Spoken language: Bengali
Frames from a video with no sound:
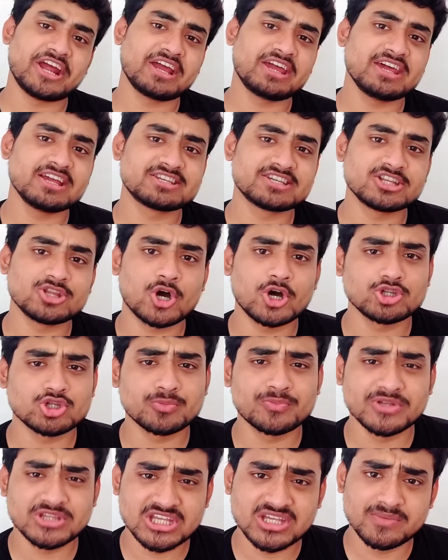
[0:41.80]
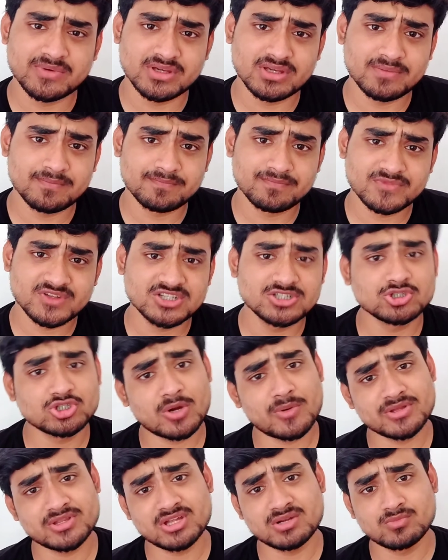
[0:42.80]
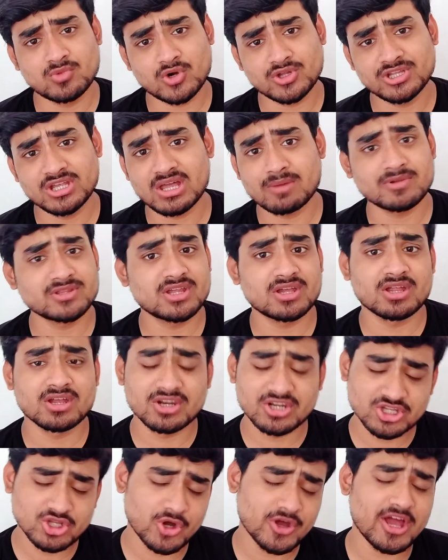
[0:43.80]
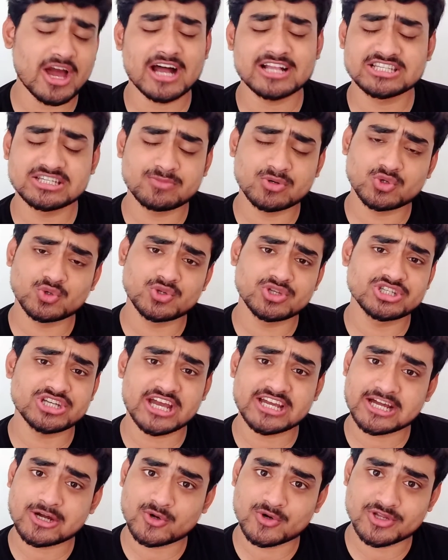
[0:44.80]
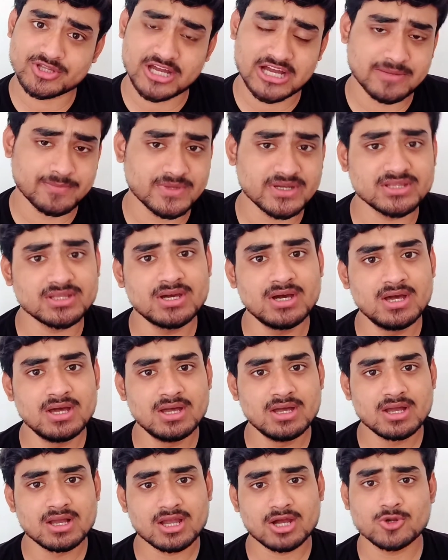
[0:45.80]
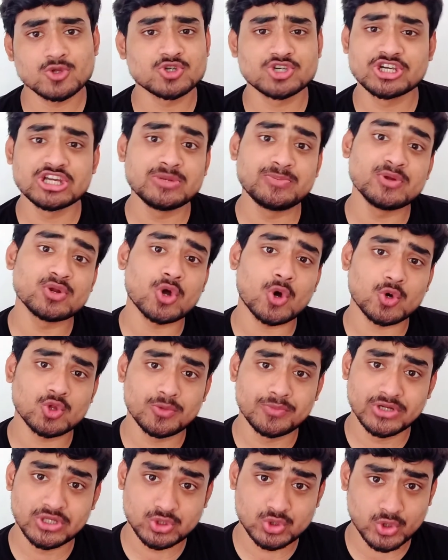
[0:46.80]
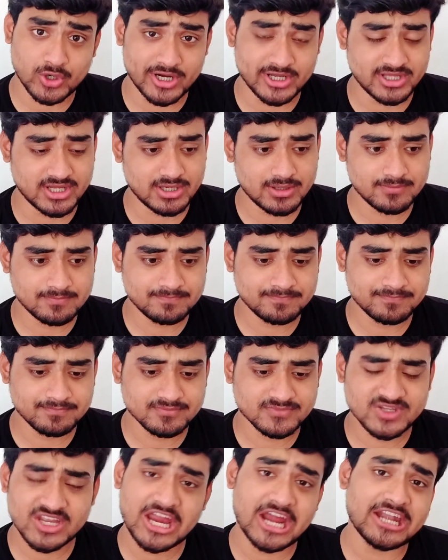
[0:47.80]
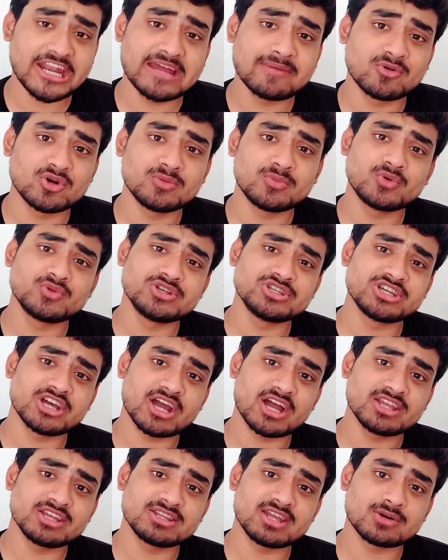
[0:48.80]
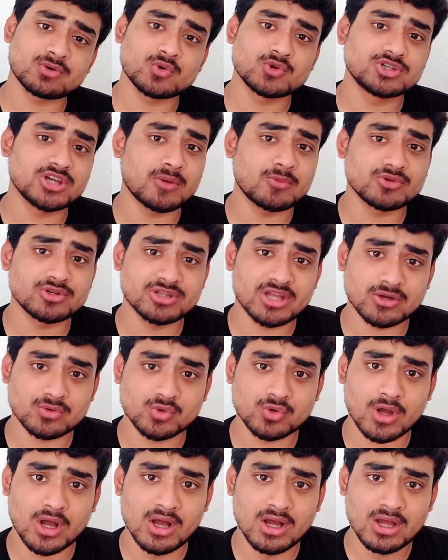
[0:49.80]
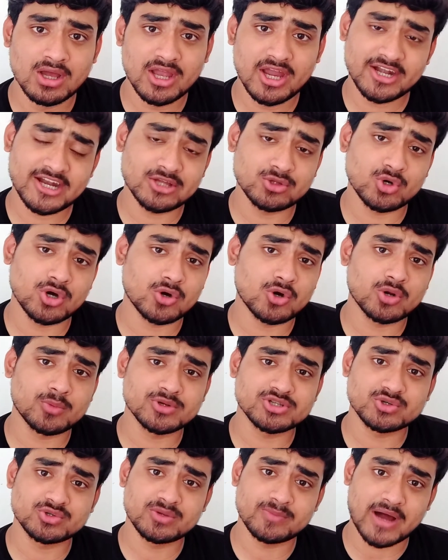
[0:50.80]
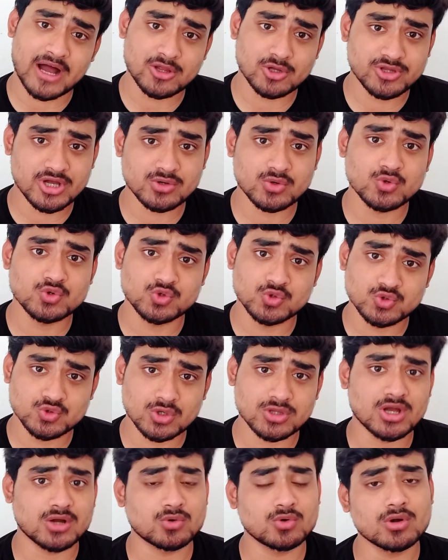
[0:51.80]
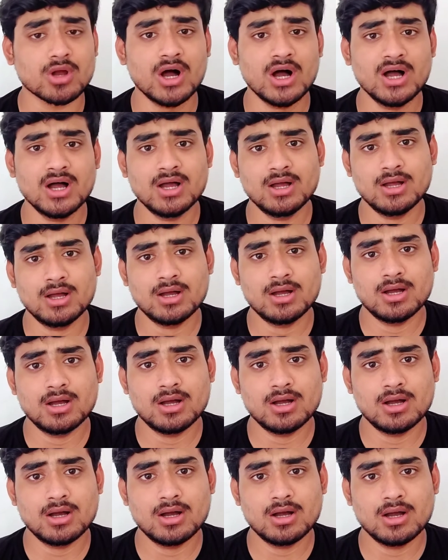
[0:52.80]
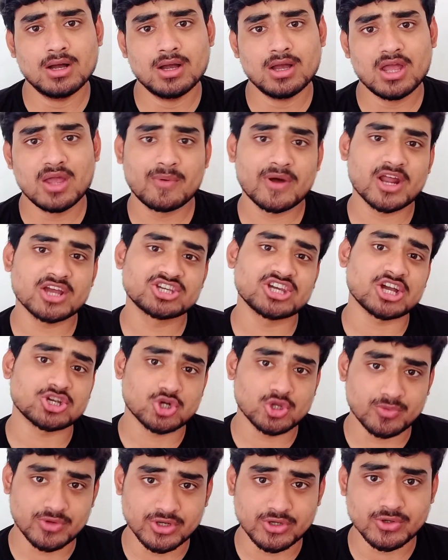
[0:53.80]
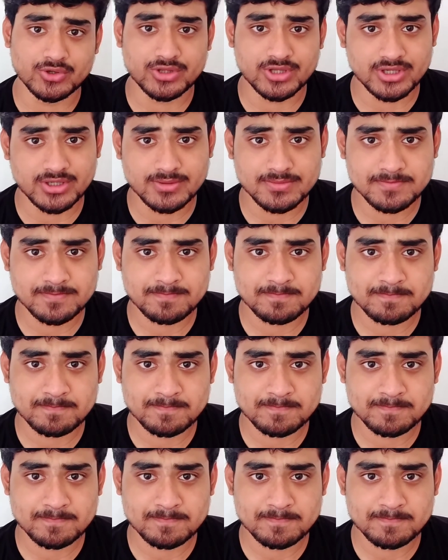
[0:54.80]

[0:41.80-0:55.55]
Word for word: ছেড়ে গিয়েছেন হয়তো পৃথিবী কিন্তু আমাদের মনে আমাদের হৃদয়ে আজীবন উনি জায়গা করে থাকবেন কারণ শিল্পীর কখনো মৃত্যু হয় না এটাই বলবো উনি যেখানে থাকুক যেমনই থাকুক এটাই দোয়া করবো যে উনি ভালো থাকুক সুস্থ থাকুক এবার আসে আসল ভিডিওতে